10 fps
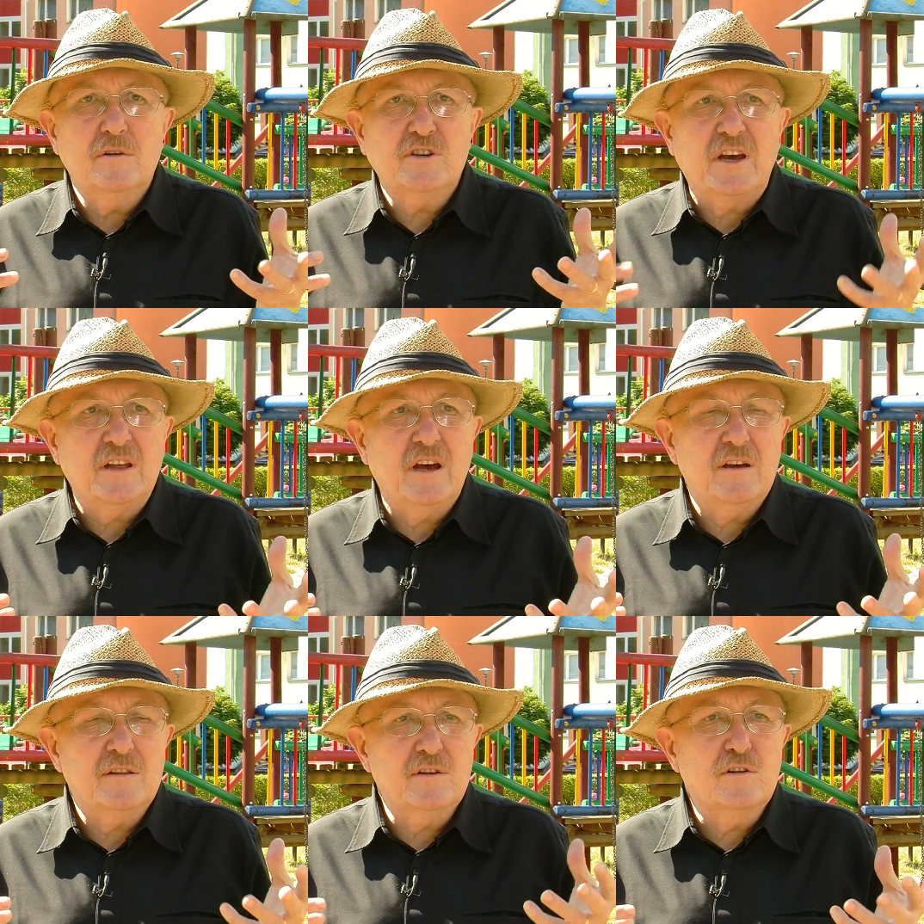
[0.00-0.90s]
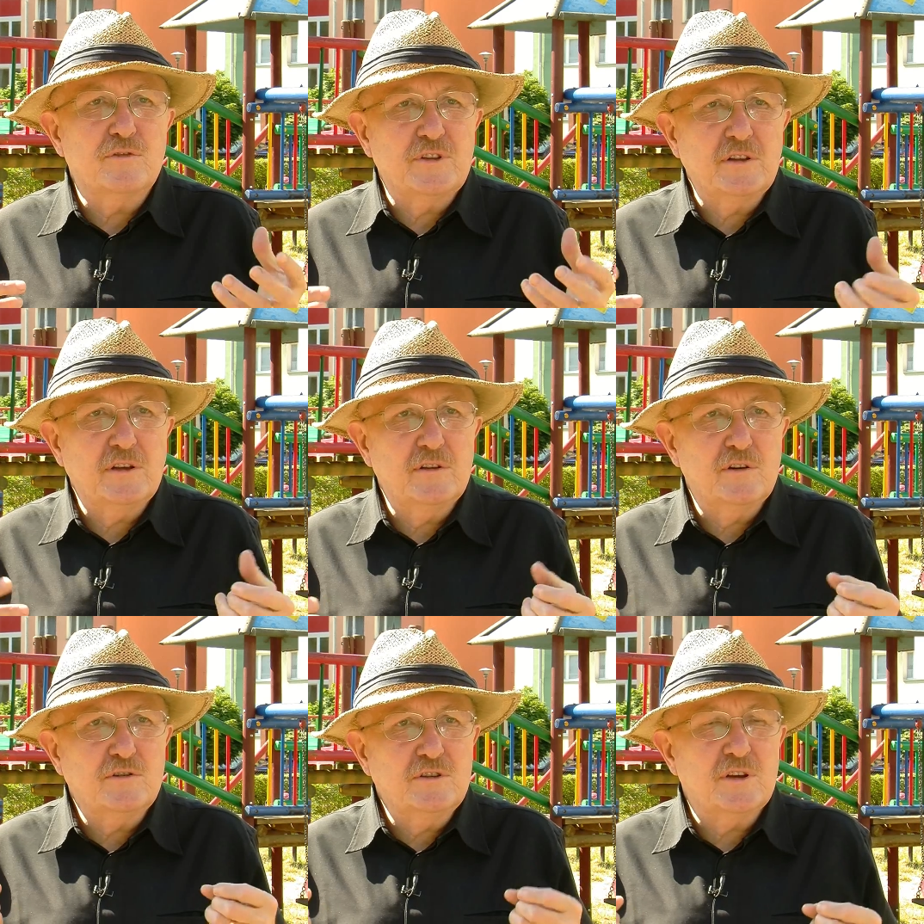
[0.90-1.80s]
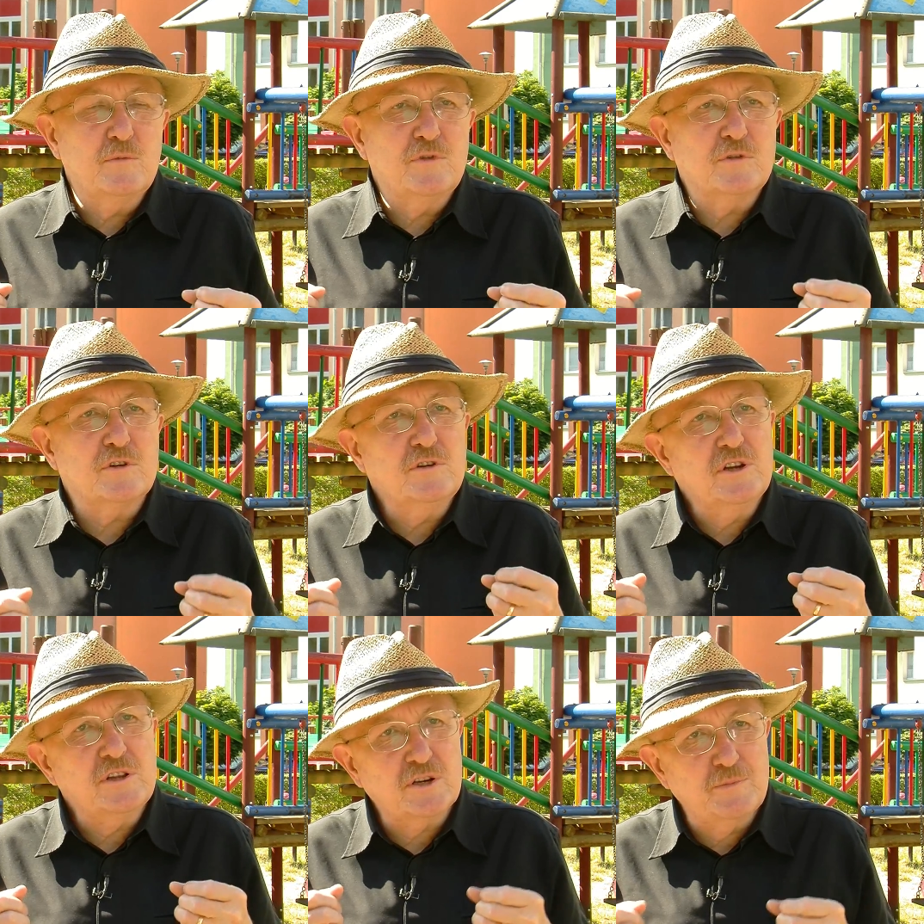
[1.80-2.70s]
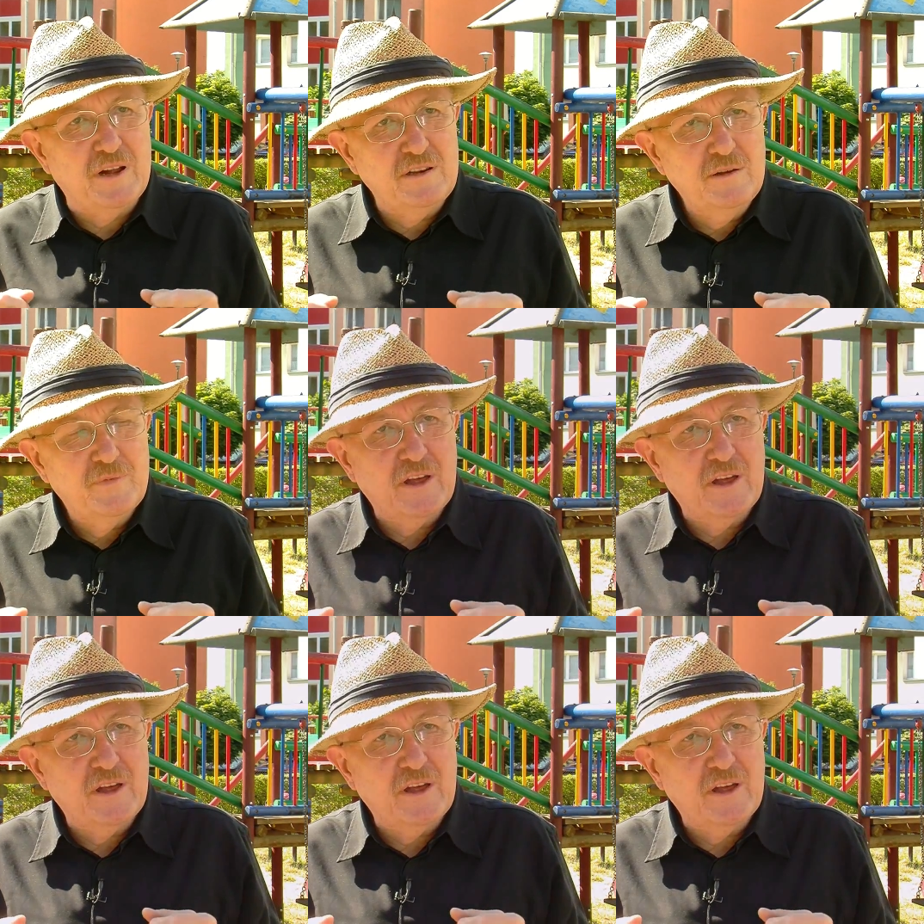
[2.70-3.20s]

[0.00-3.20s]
dziada tylko wtedy, kiedy rodzice mówią, że oni się też bali.